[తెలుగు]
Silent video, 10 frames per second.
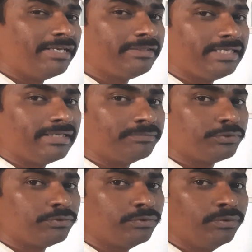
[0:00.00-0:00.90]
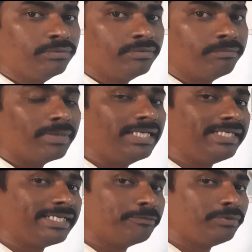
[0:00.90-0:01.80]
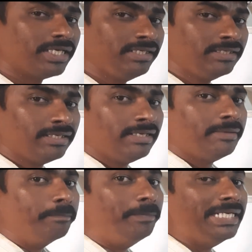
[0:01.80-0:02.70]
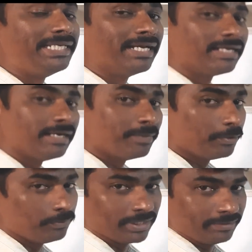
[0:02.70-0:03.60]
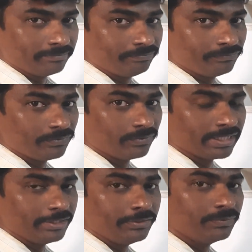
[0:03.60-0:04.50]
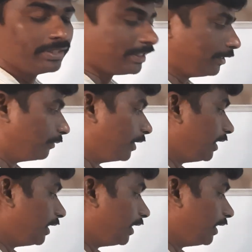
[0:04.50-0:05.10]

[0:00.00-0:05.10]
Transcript: వాల్యూ థీరమ్స్ను మళ్ళీ ఇంకేముంటాయి బీటా గామాలు ఉంటాయి ఓకే యూనిట్ త్రీలో